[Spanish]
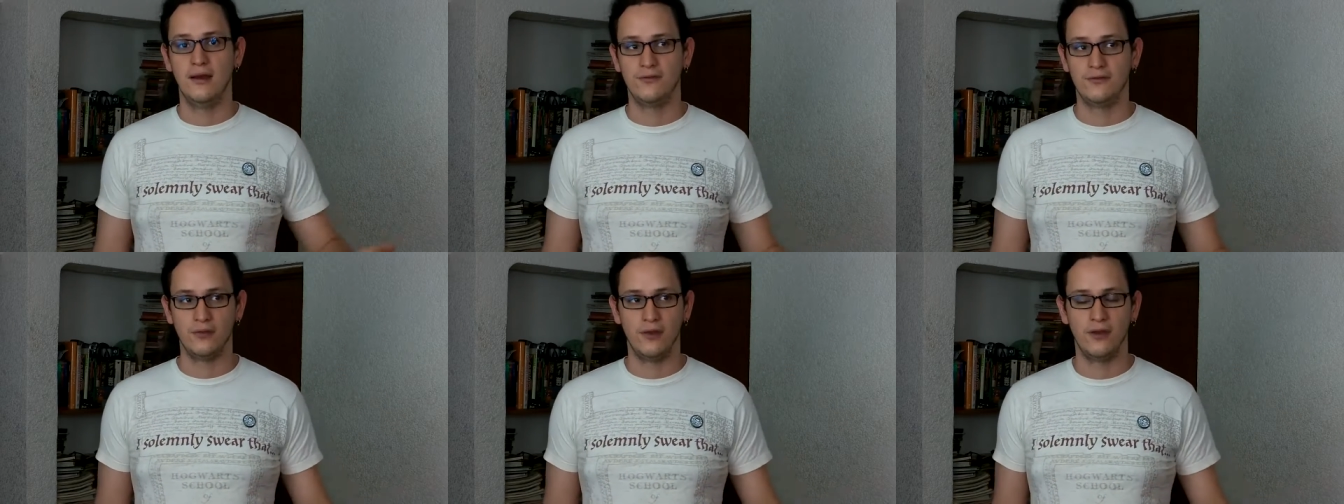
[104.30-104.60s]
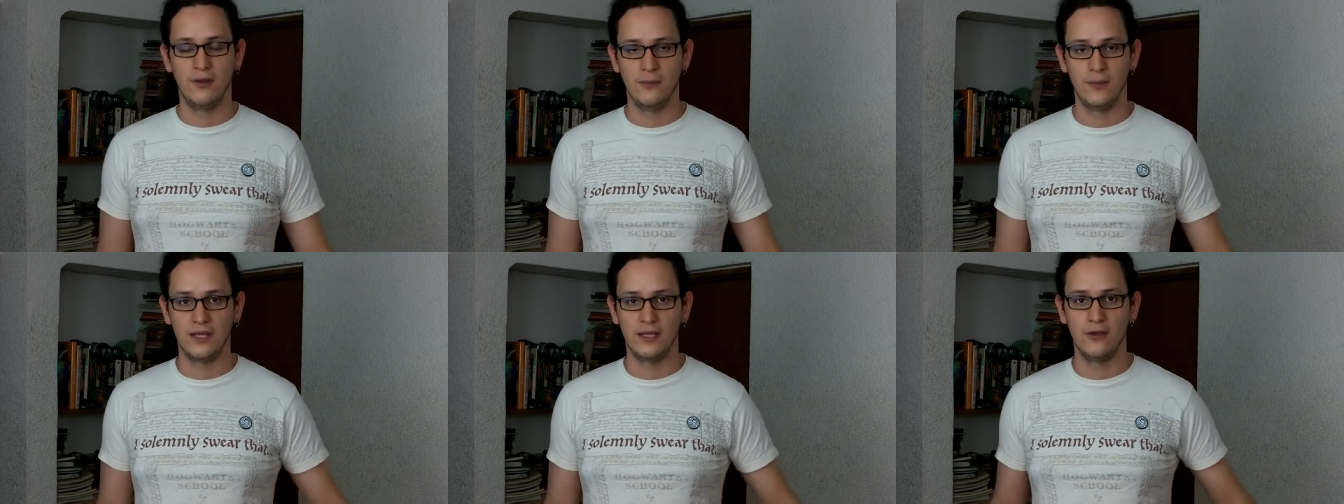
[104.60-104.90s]
en la
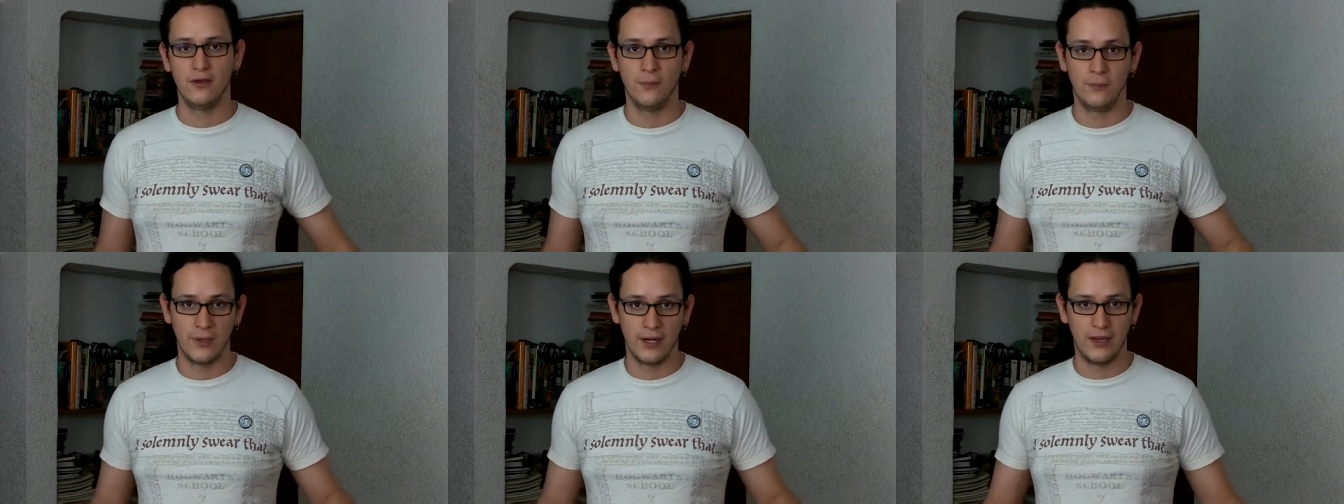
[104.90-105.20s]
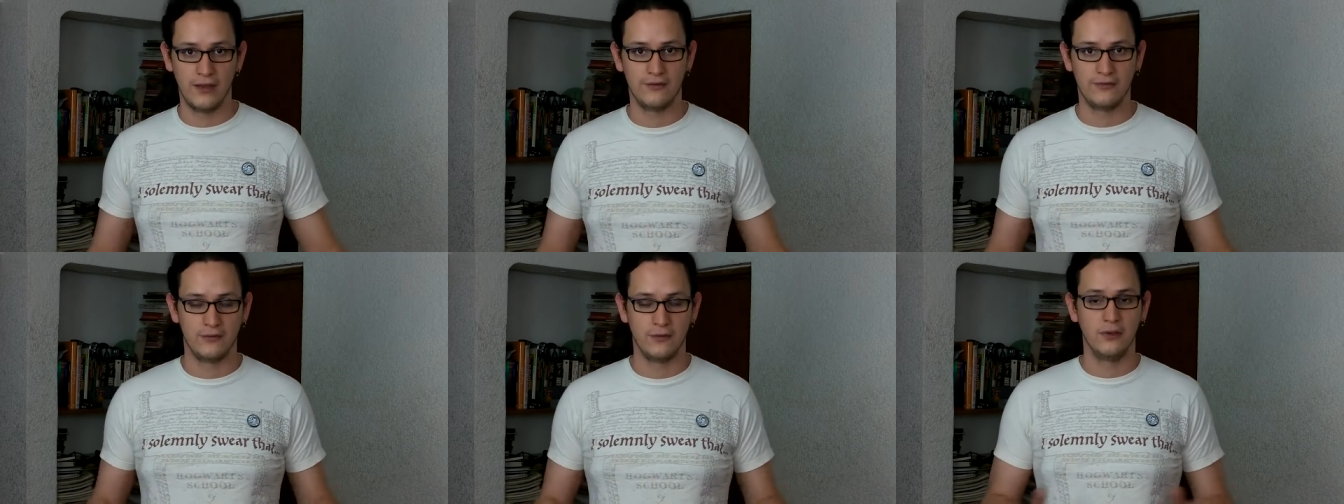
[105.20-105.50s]
Ciudad de México
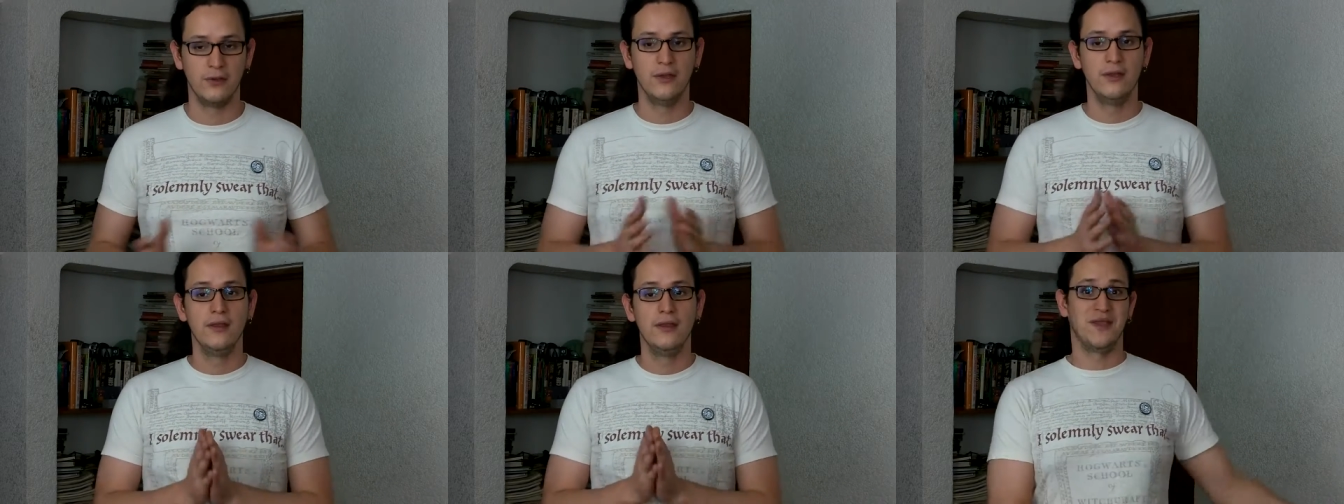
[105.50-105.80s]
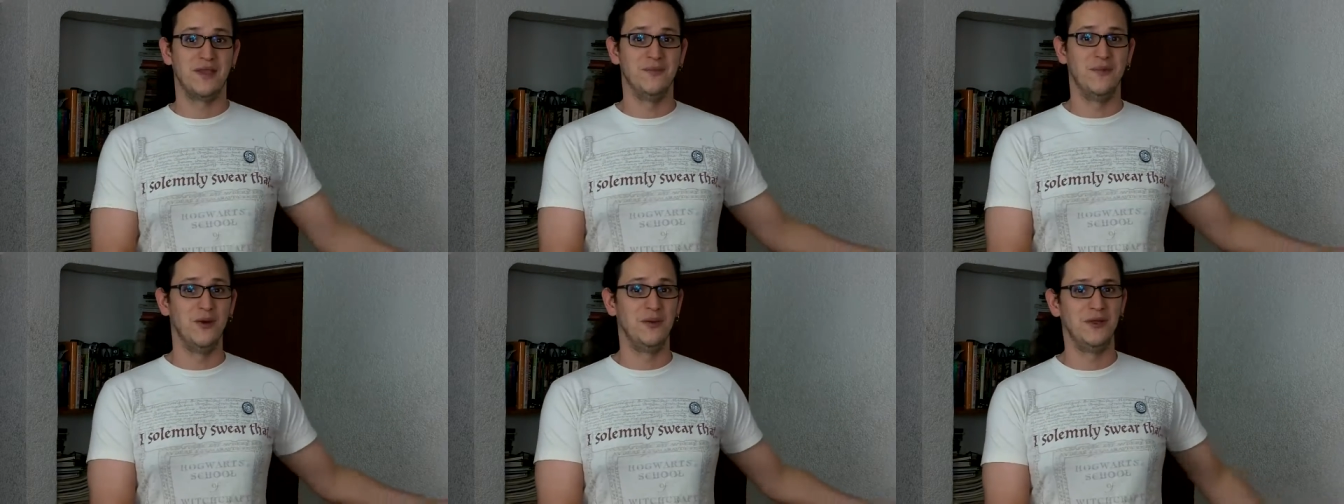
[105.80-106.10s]
para esto.
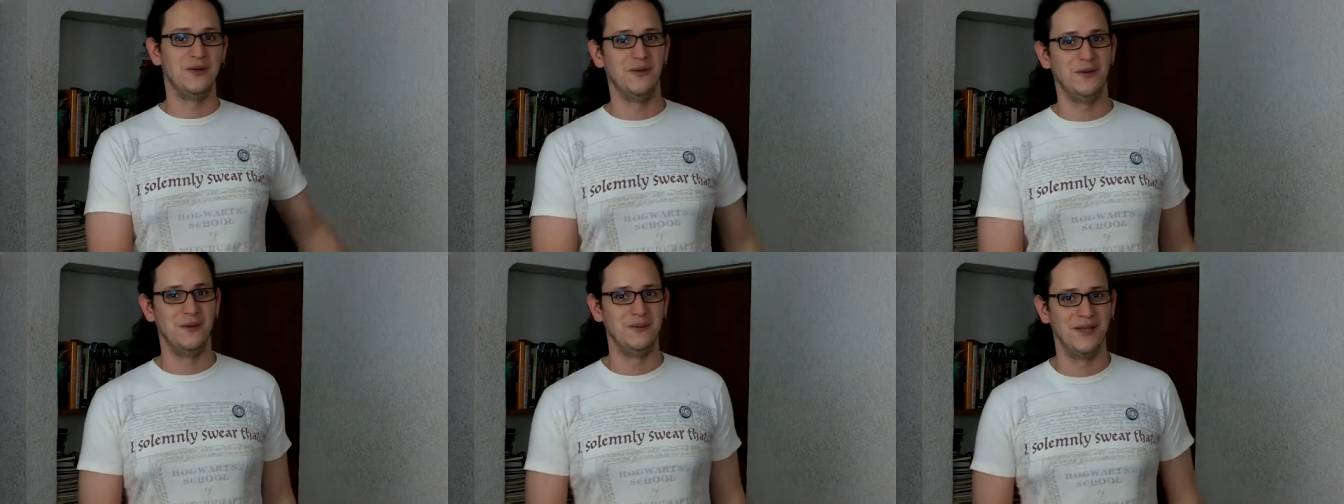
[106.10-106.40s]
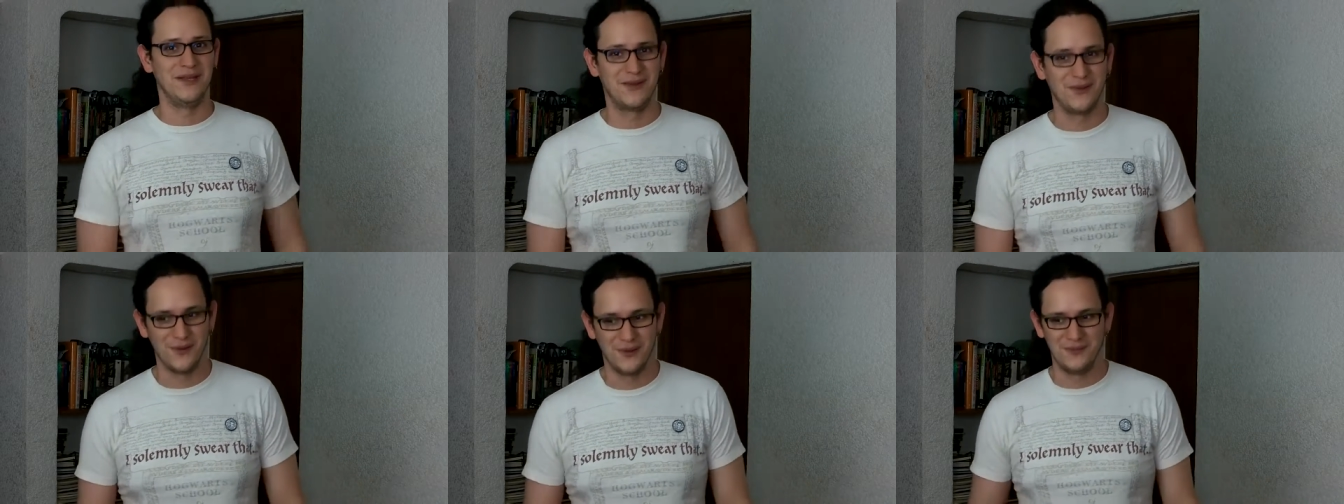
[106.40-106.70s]
Volviendo
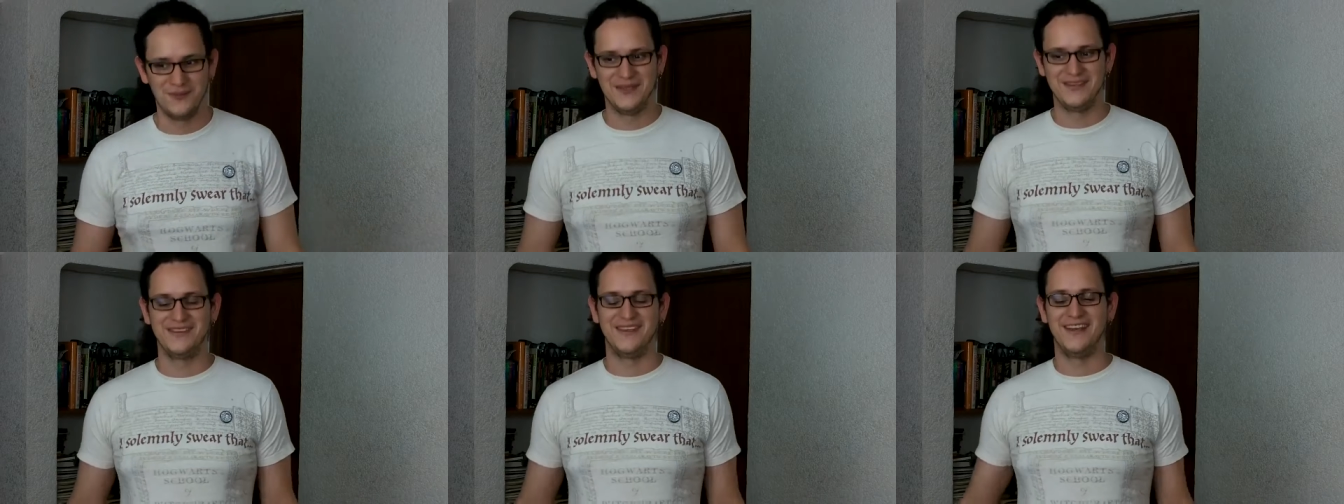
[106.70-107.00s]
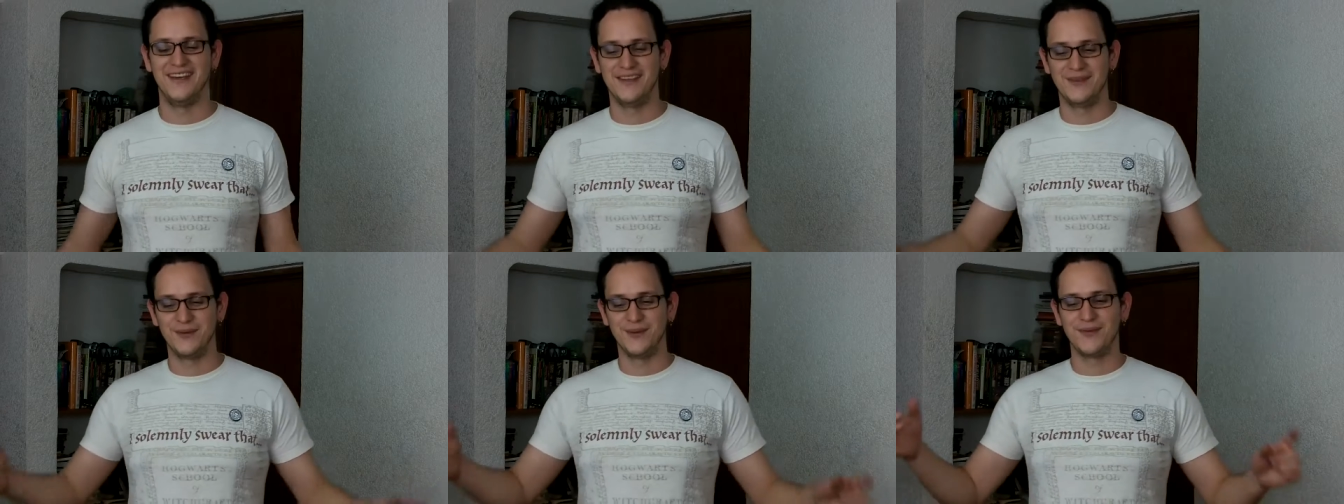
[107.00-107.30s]
al método Mystery,